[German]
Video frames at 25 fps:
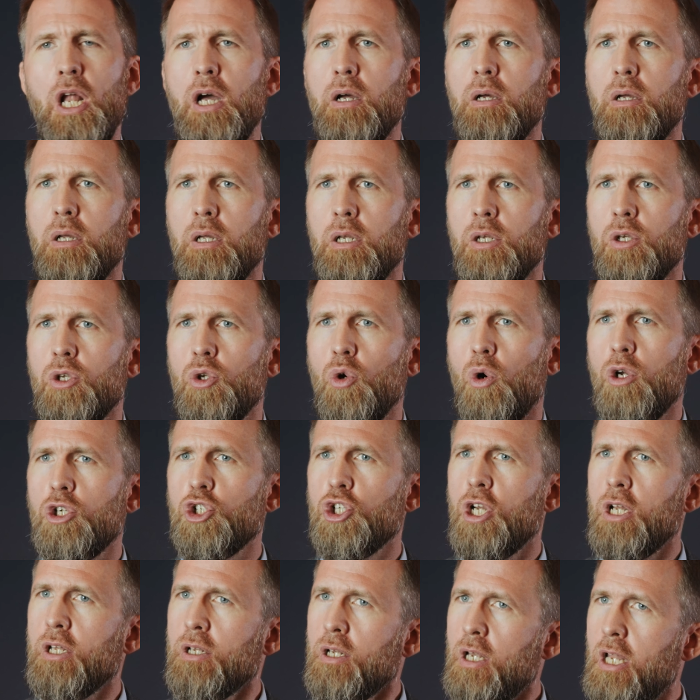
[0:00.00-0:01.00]
lange in
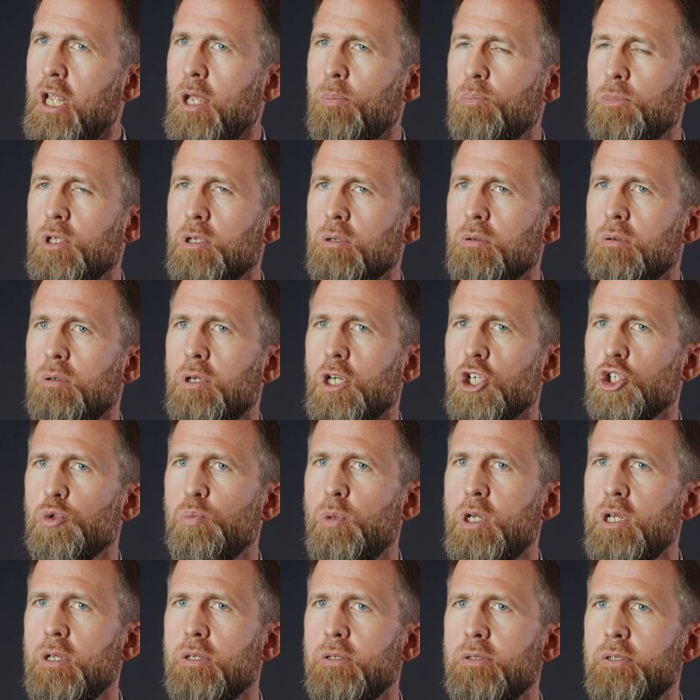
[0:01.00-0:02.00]
Deutschland lebt, der
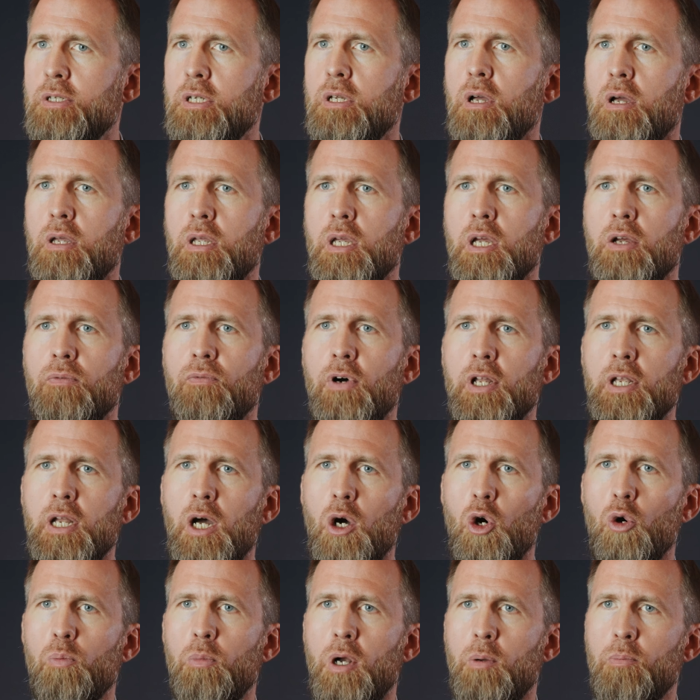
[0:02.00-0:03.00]
spielt sicher irgendwann
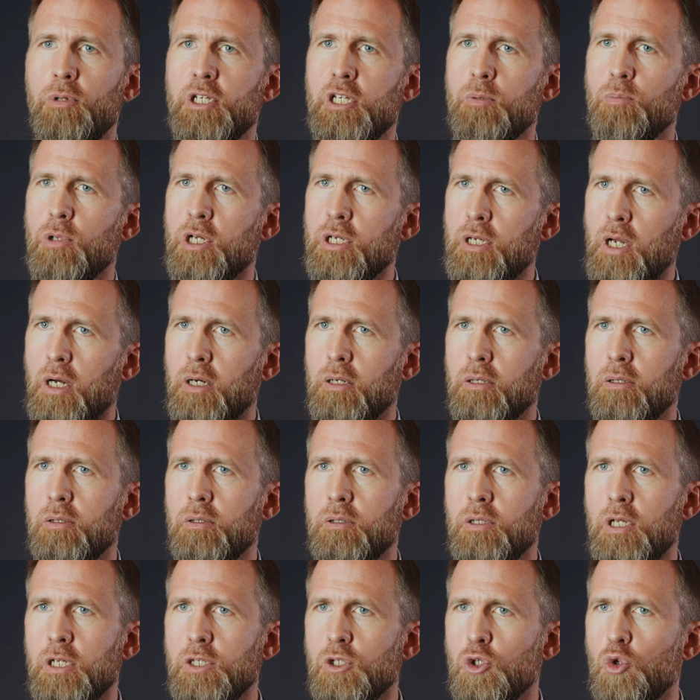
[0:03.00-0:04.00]
auch mal mit dem
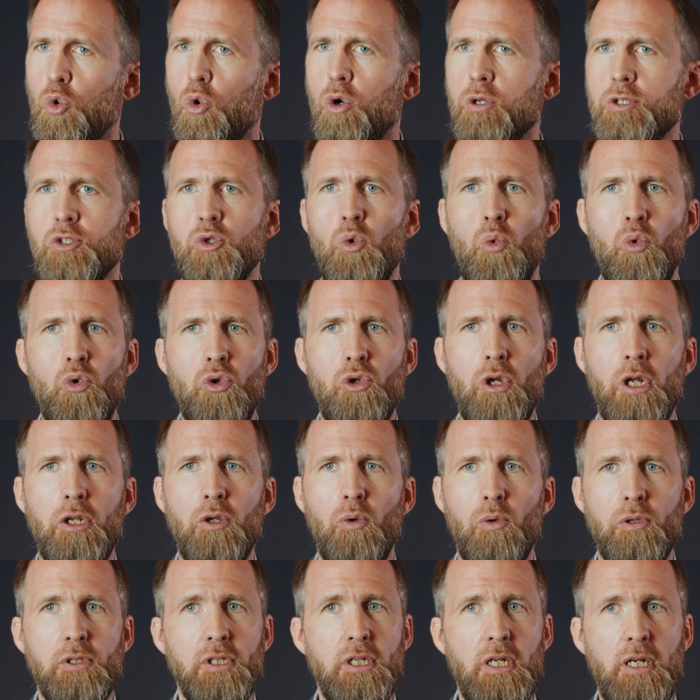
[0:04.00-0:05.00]
Gedanken, das Tor zu
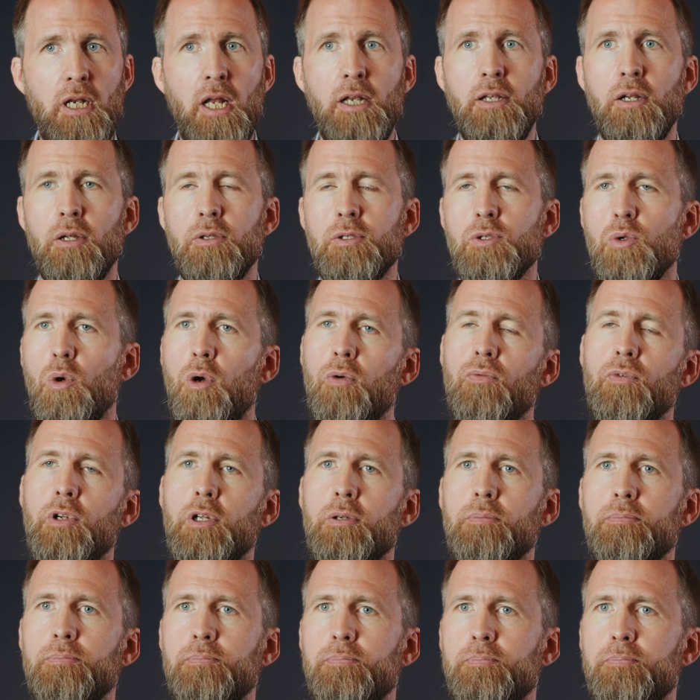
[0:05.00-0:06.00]
190 Ländern zu
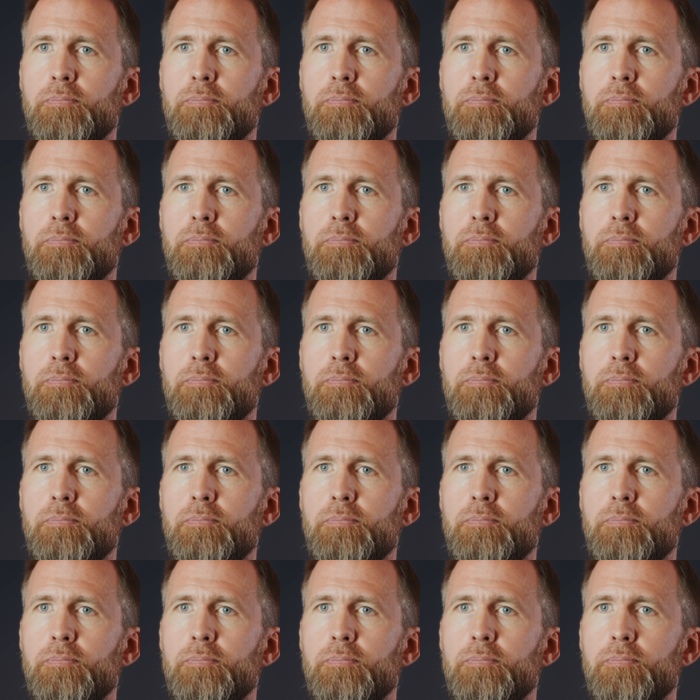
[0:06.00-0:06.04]
öffnen.